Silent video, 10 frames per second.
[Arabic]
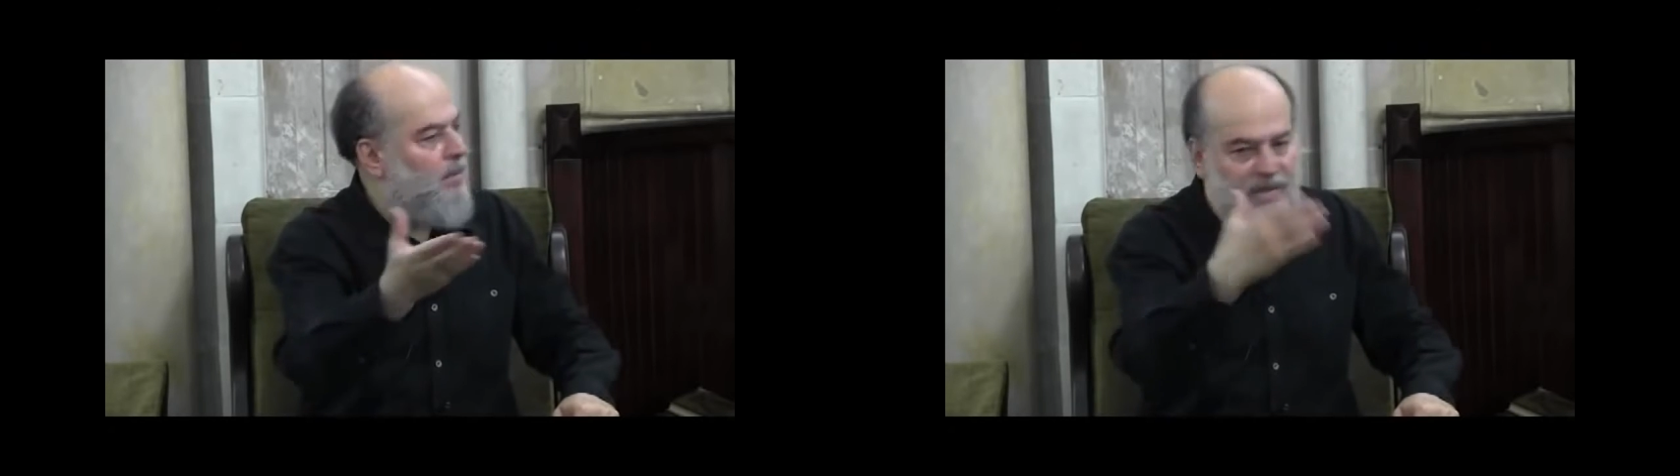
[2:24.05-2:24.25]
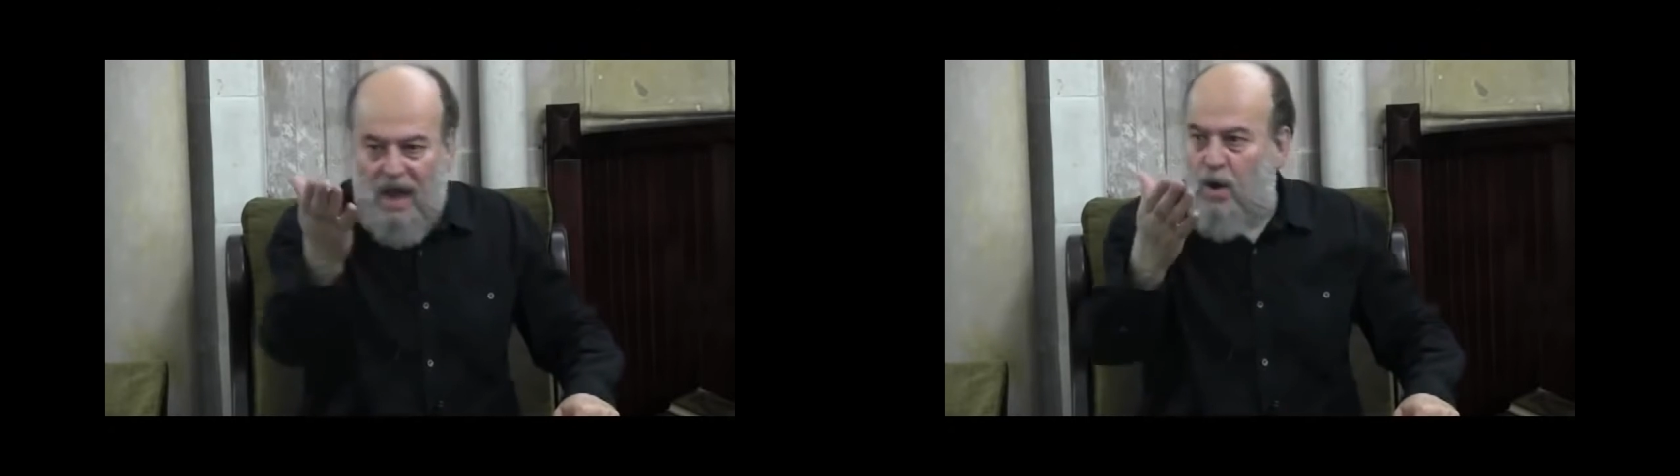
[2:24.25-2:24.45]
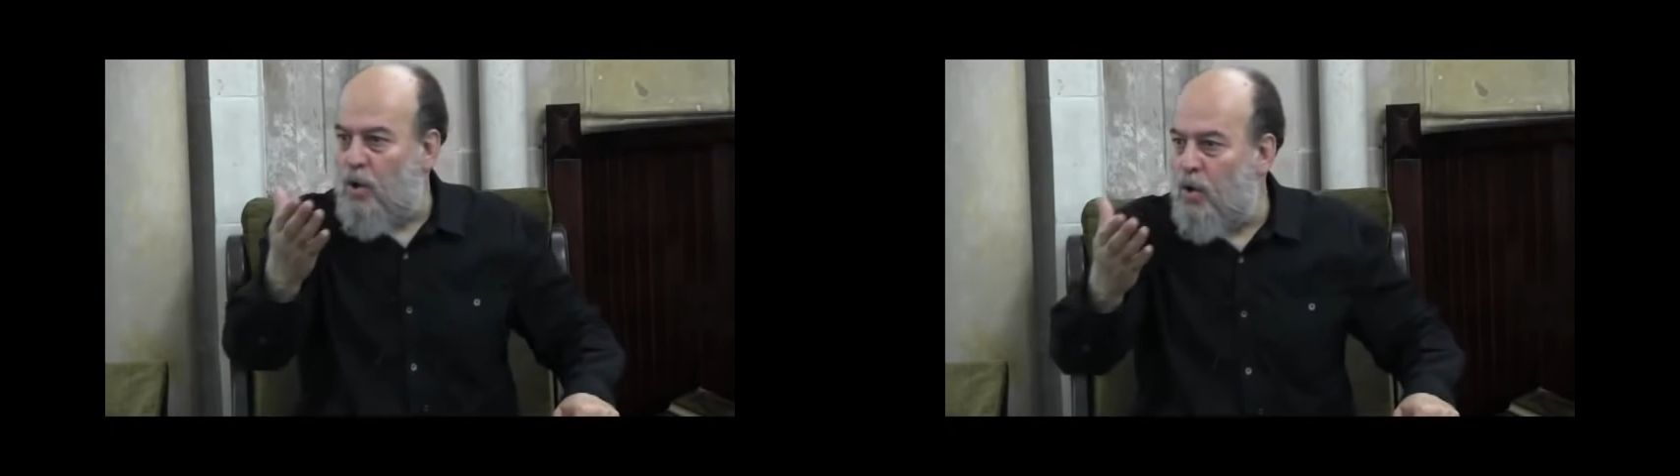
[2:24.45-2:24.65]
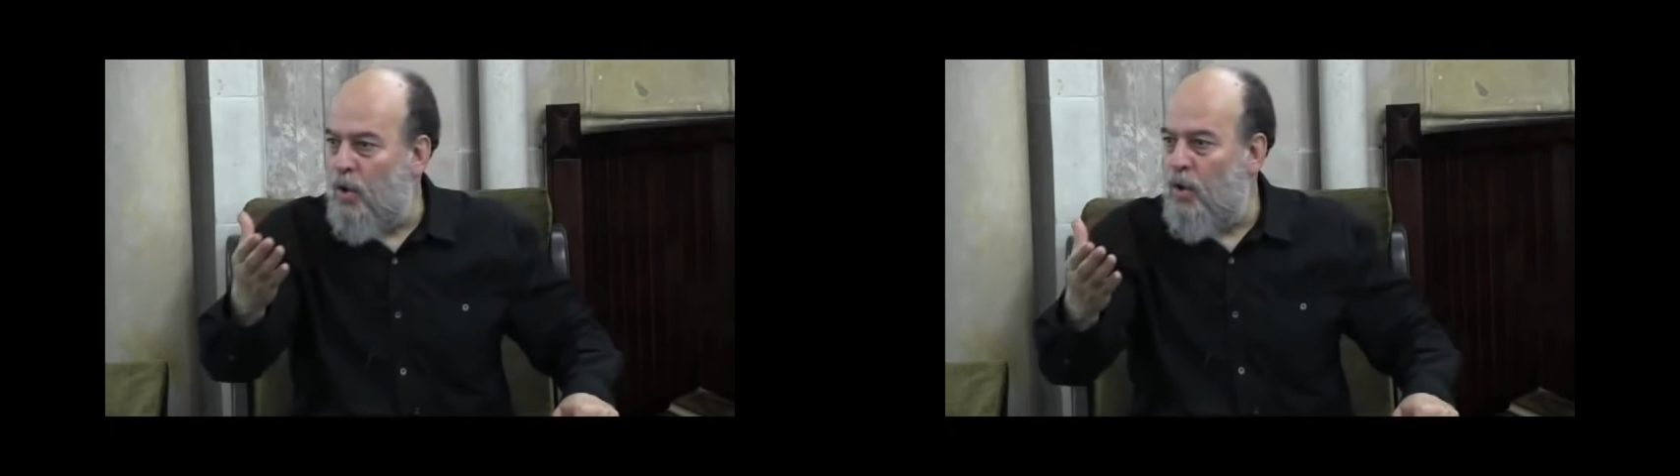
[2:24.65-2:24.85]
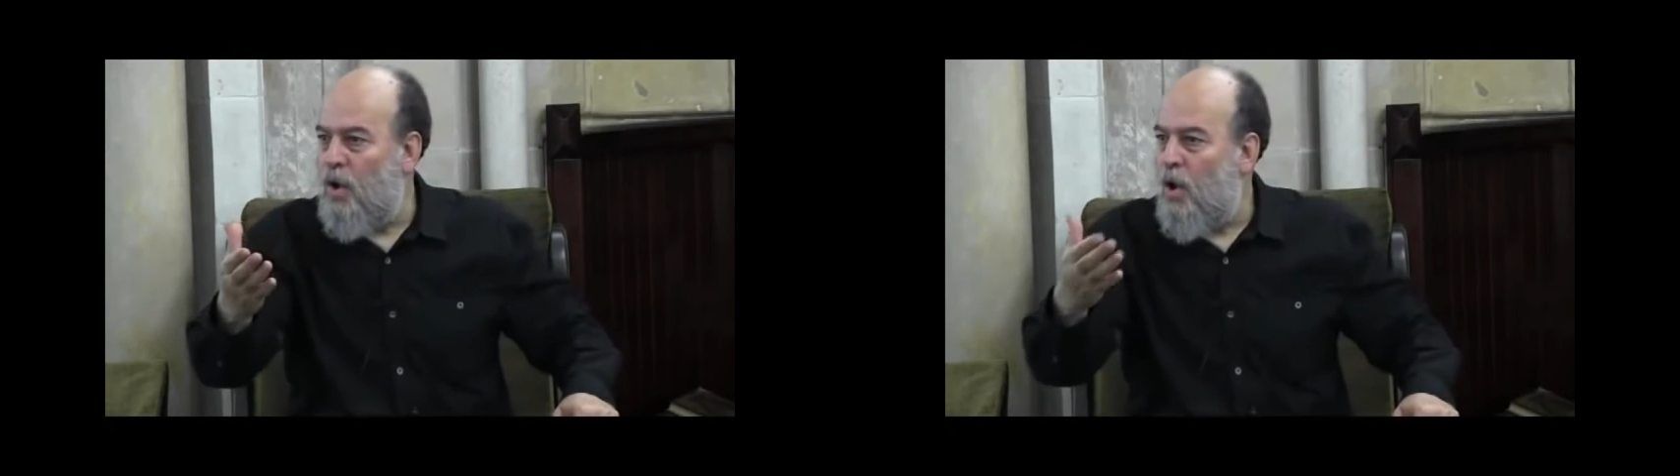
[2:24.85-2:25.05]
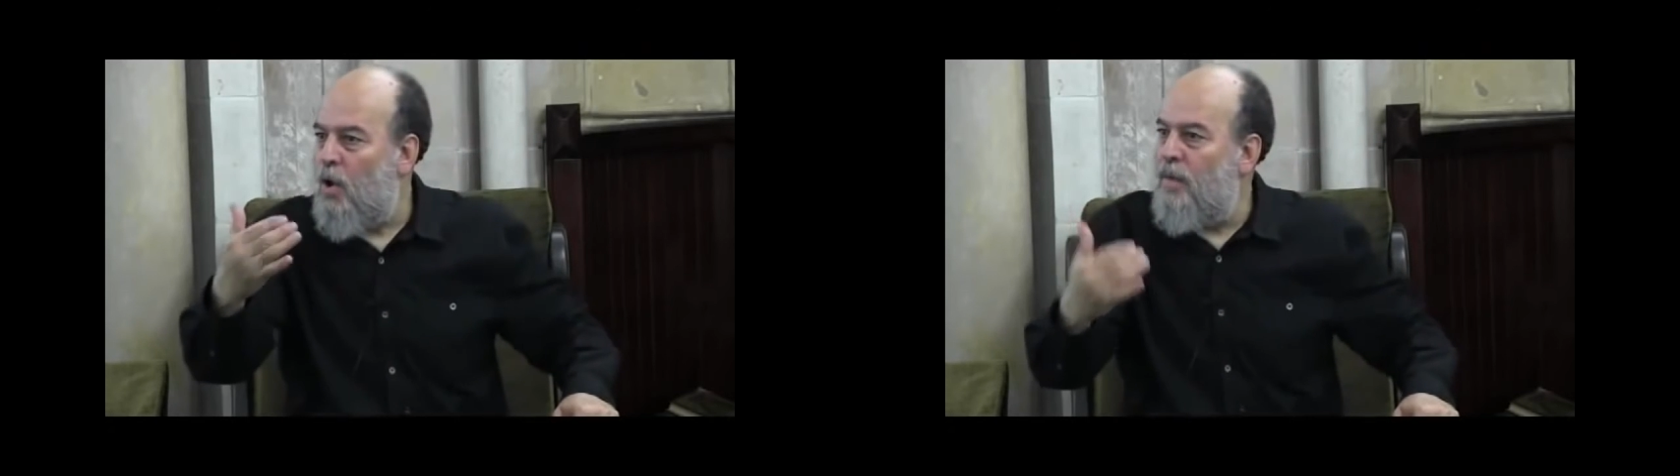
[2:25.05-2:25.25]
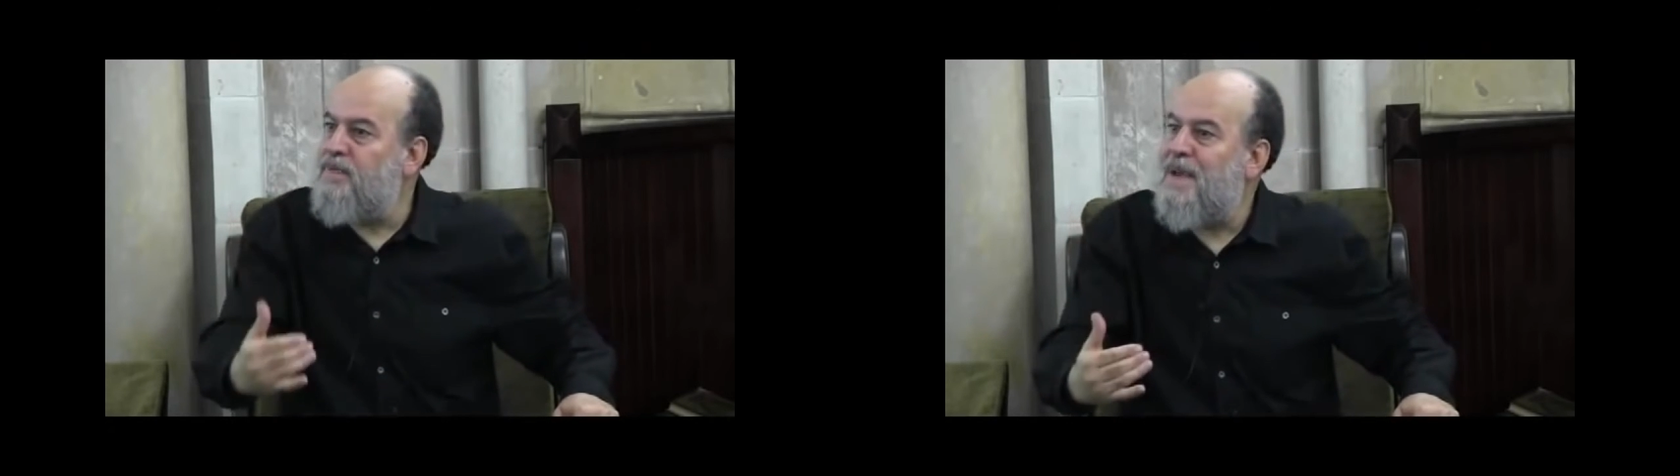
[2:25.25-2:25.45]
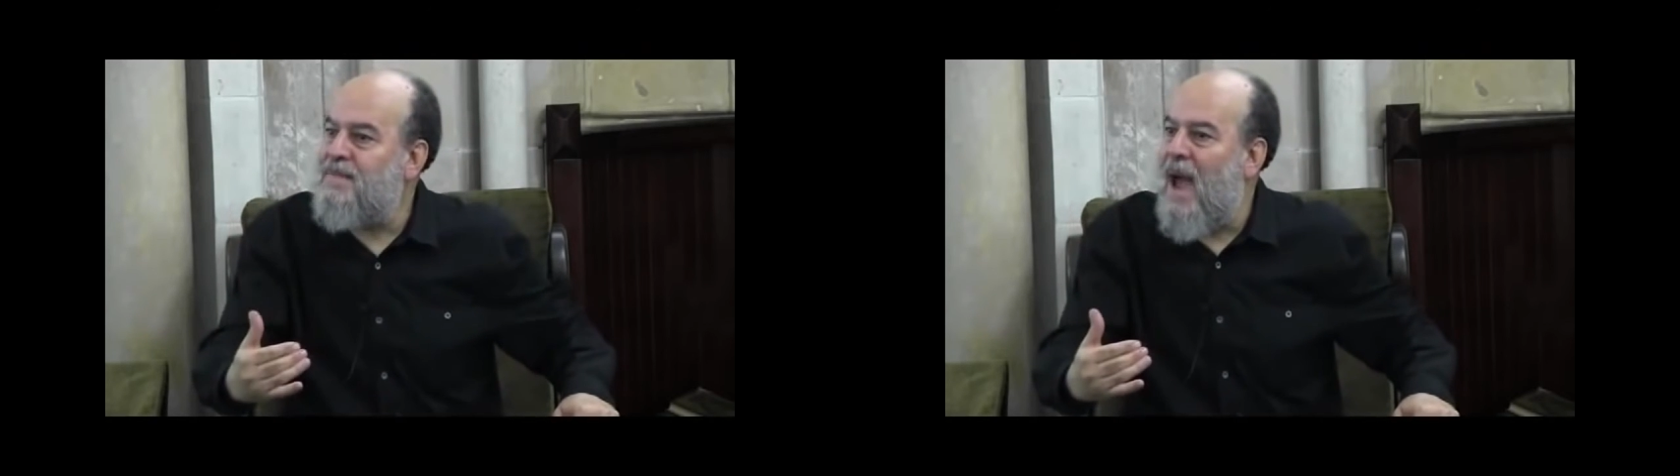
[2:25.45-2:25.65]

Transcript: بظلوا قرون ومش بس